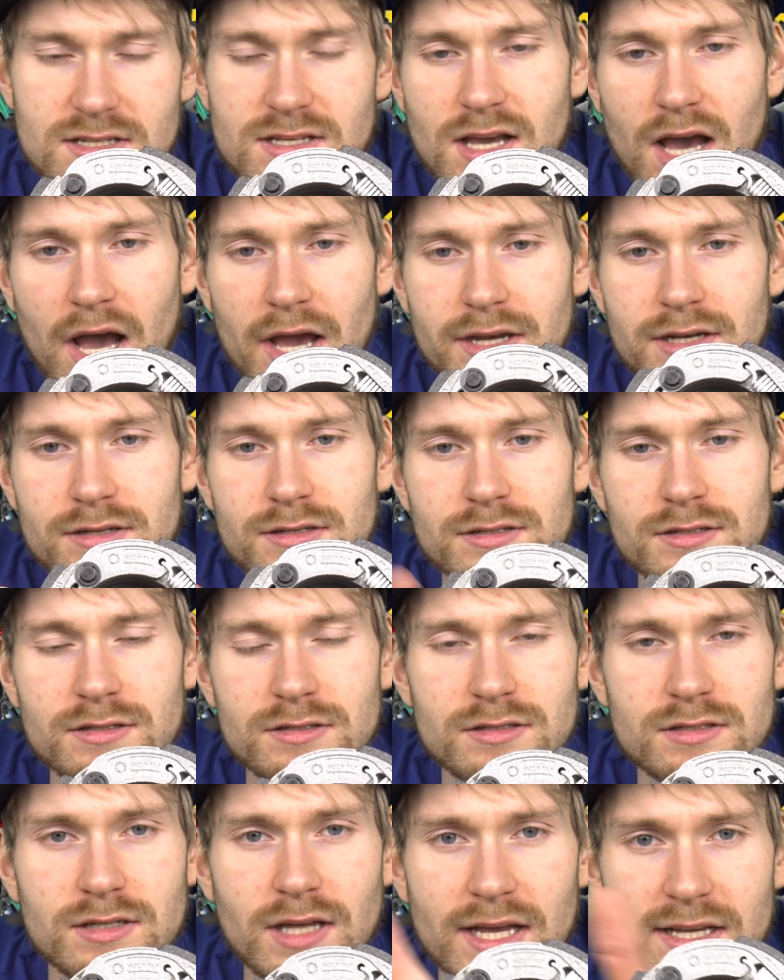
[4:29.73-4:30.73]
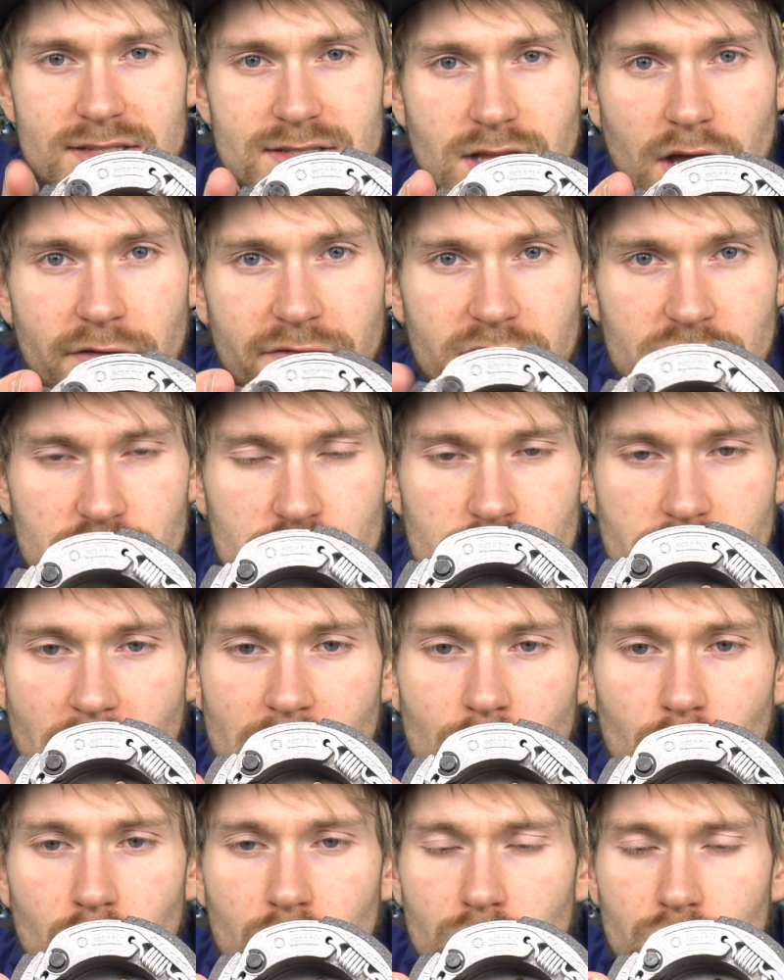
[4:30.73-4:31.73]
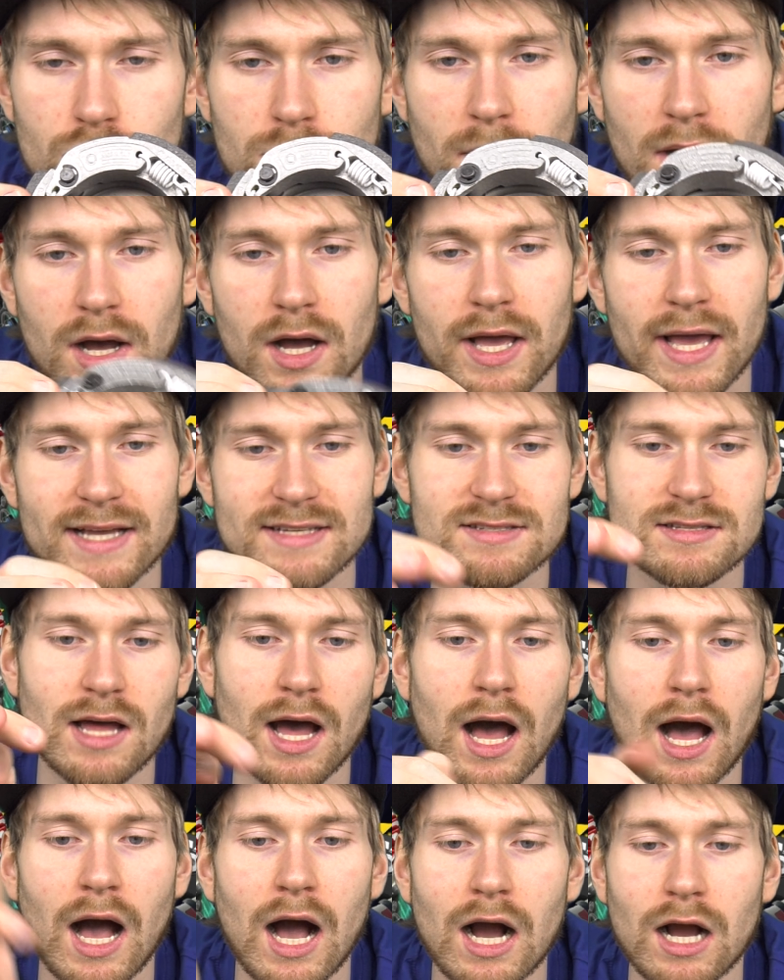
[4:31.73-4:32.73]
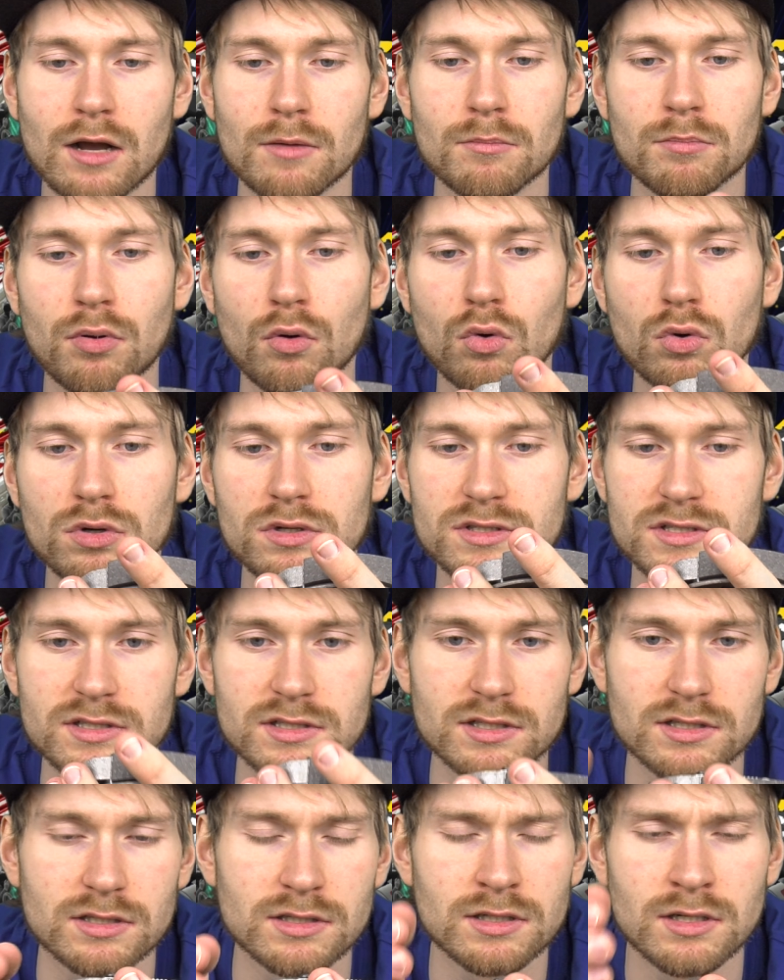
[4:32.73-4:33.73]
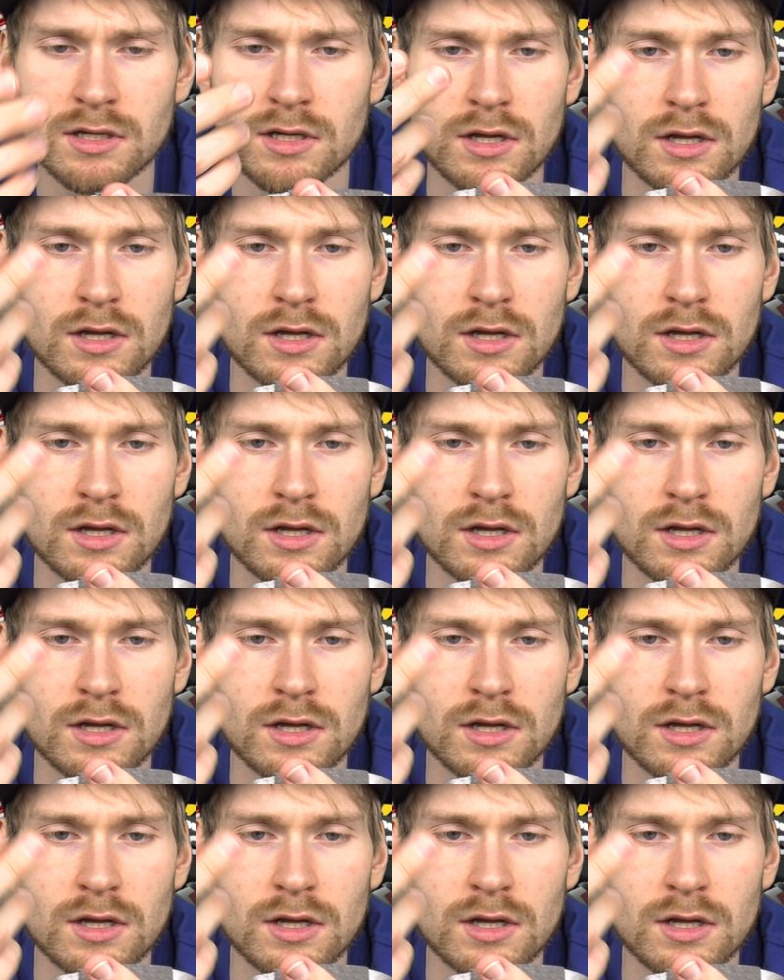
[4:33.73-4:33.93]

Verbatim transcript: keine extra Verstellung über extra Hakenpunkte,